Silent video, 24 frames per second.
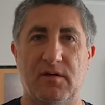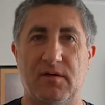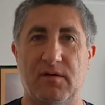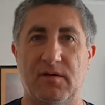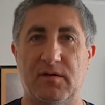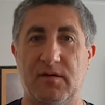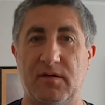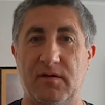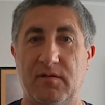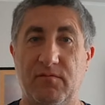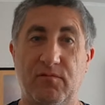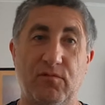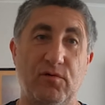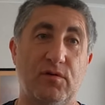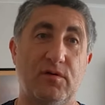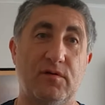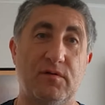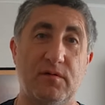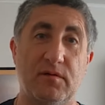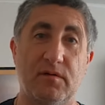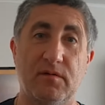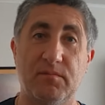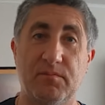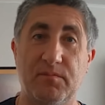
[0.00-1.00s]
Э,
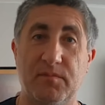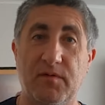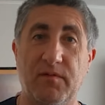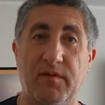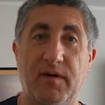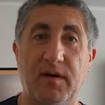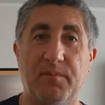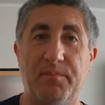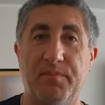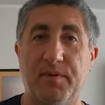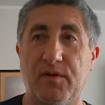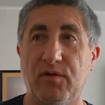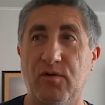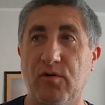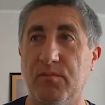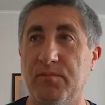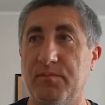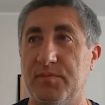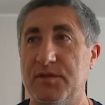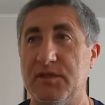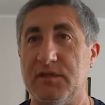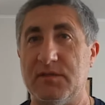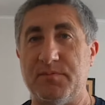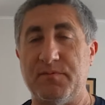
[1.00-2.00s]
вот э, давай
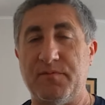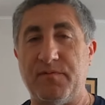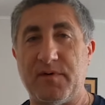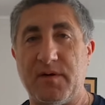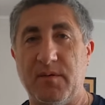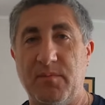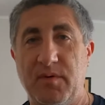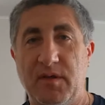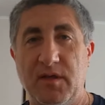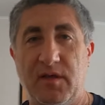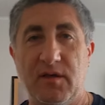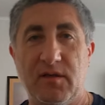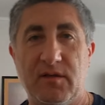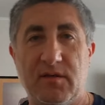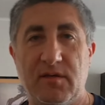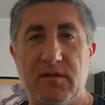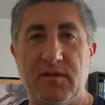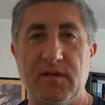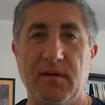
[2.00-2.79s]
пойдем сейчас в кабинет,